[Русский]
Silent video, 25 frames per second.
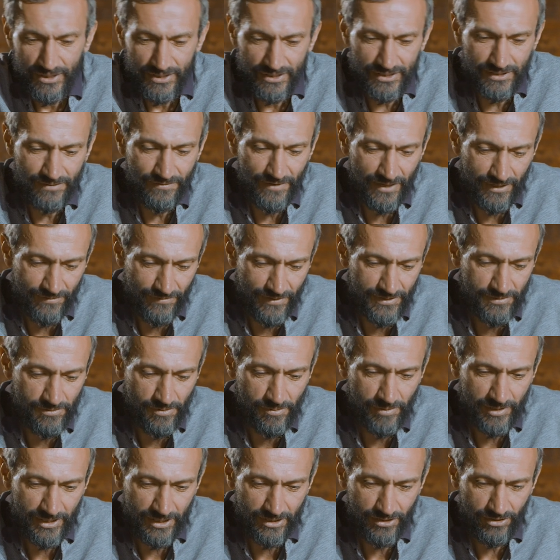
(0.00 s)
Цвет
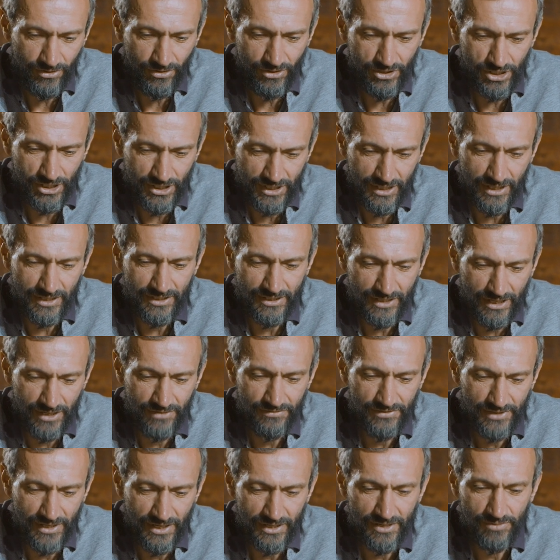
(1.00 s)
возьмем один и тот же,
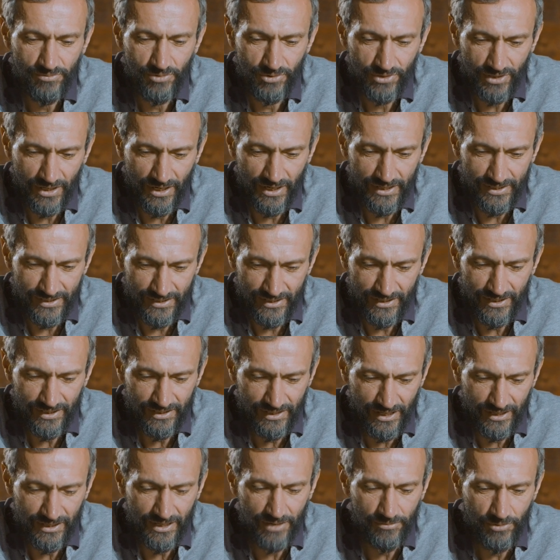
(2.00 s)
скажем, все они будут красные,
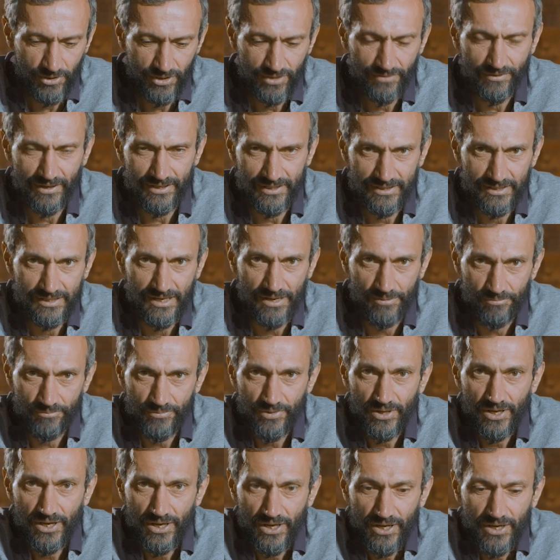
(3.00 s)
их тогда будет 27.
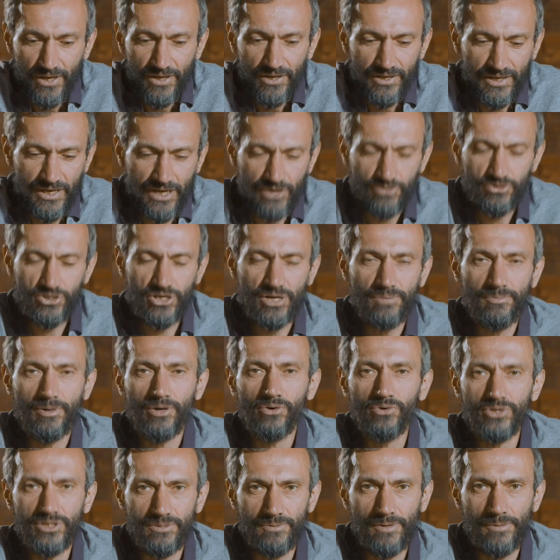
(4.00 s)
Я уже
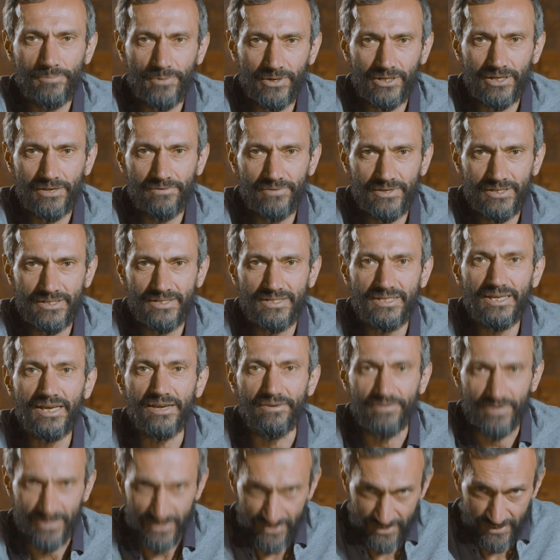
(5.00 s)
могу тебе предъявить
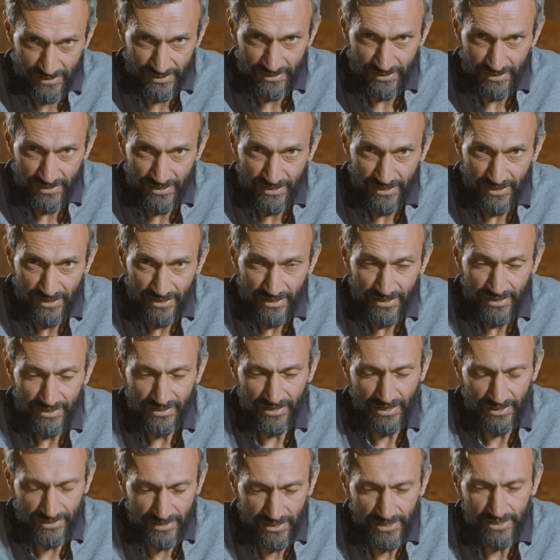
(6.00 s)
9
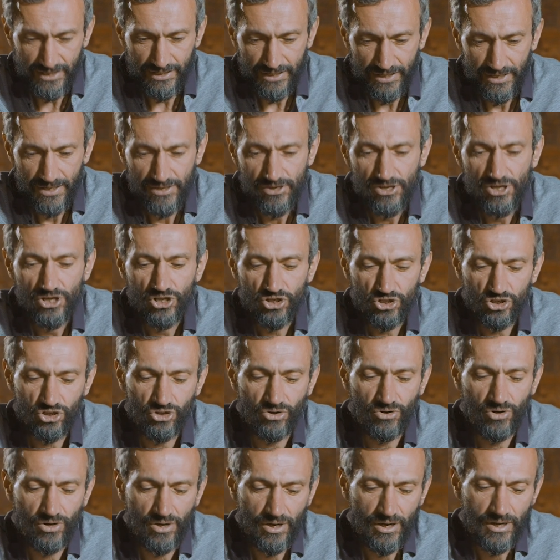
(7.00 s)
таких,
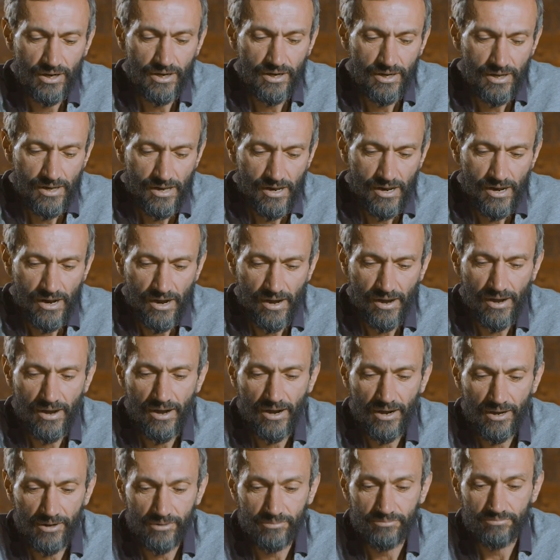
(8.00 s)
что
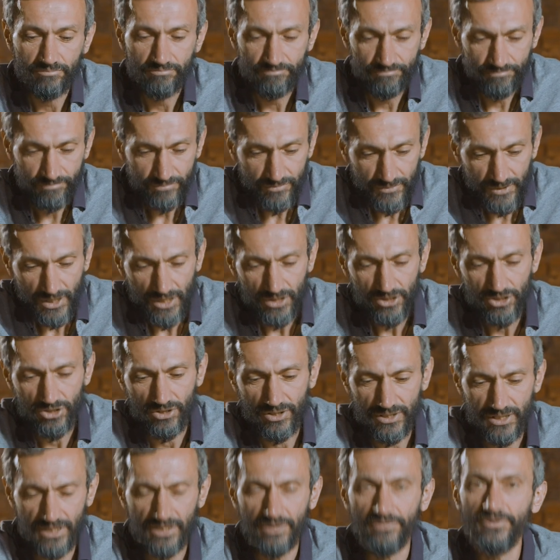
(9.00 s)
а,
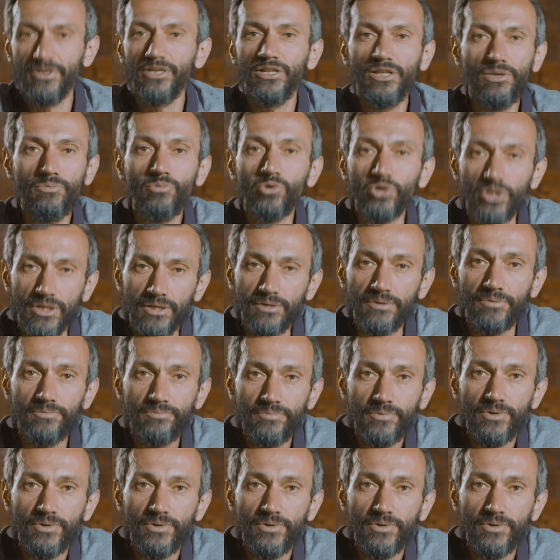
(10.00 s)
что сета в них не будет.